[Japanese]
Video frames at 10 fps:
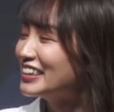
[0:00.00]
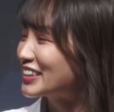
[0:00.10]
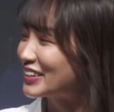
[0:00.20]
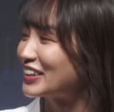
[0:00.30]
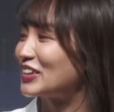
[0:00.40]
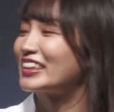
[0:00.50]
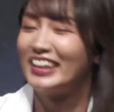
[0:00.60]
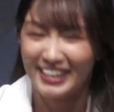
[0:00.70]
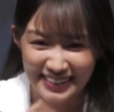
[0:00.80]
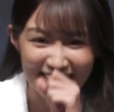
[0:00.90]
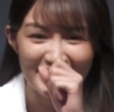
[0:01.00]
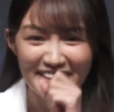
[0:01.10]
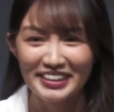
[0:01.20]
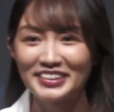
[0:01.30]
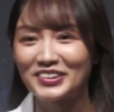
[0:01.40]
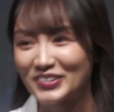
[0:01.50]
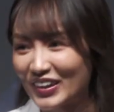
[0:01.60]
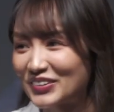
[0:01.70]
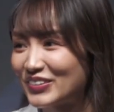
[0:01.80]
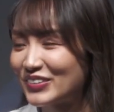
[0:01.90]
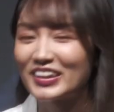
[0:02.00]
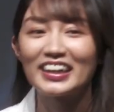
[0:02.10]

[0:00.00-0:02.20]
作ってほしいなってちょっとあのお